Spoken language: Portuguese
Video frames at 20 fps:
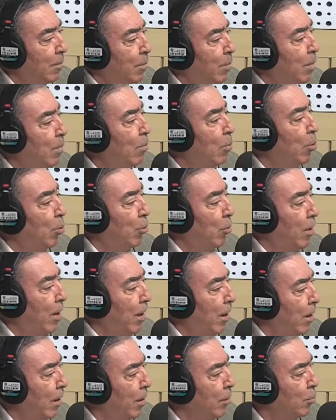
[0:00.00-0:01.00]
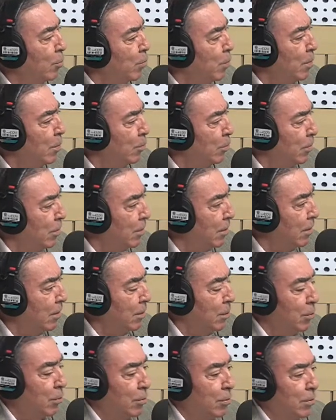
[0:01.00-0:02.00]
biblioteca e aos meus
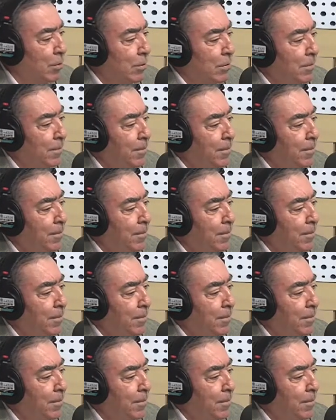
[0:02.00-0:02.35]
escritos.